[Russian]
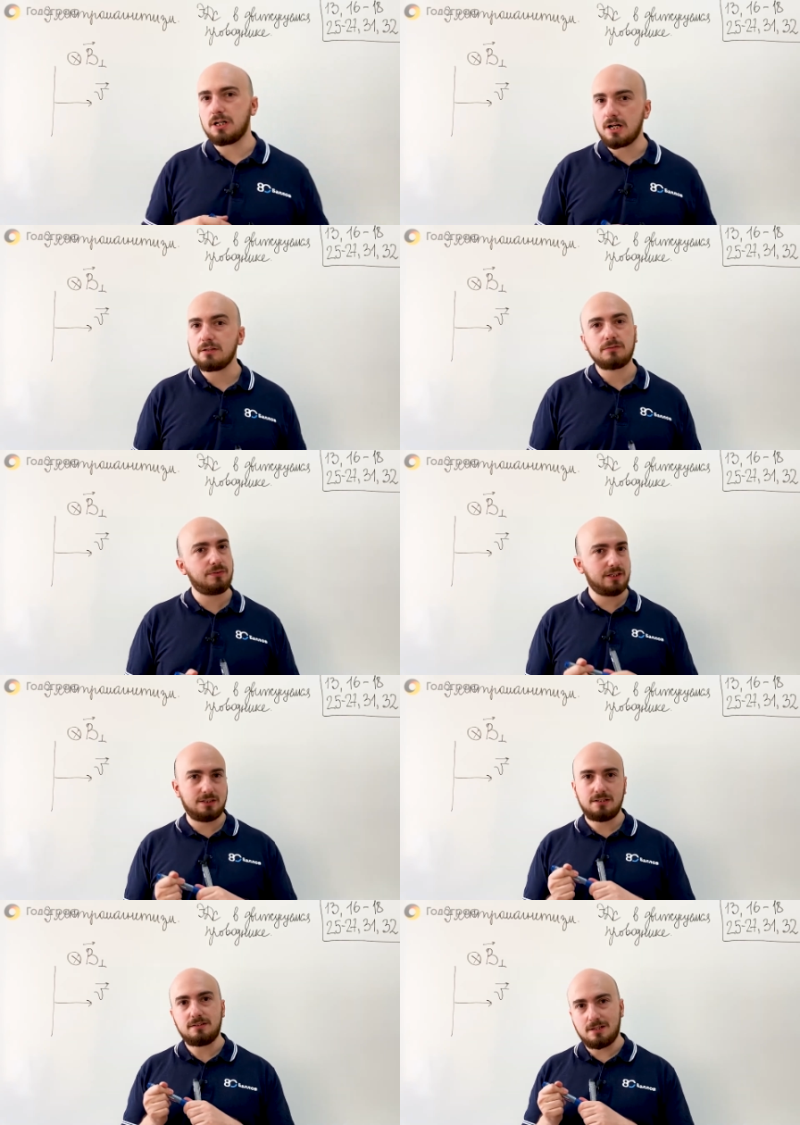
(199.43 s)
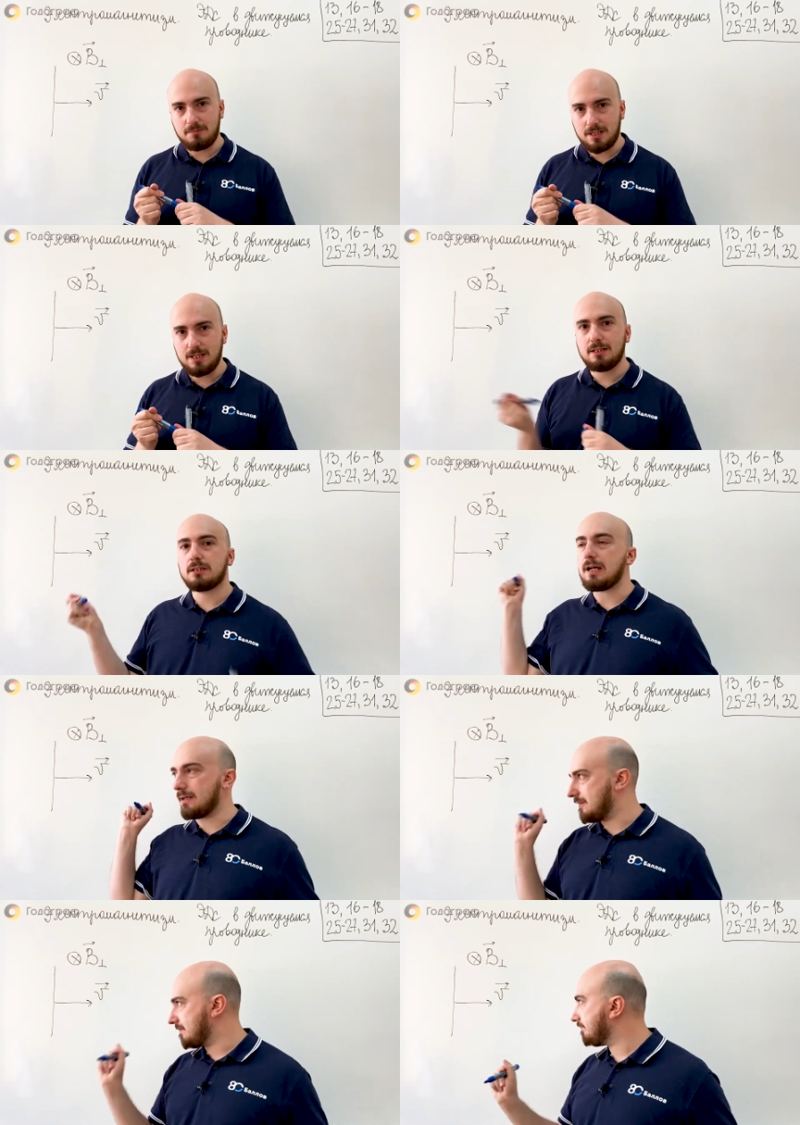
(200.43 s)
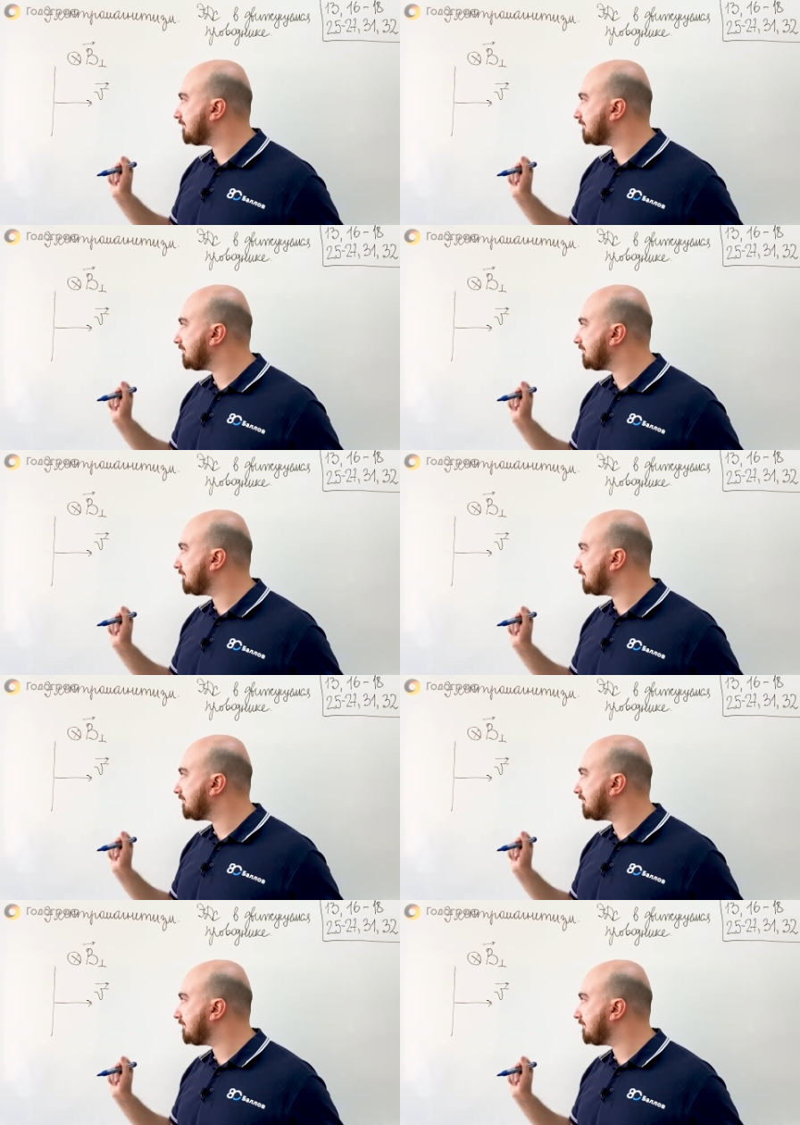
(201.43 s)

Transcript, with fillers: раз в этой теме. Итак,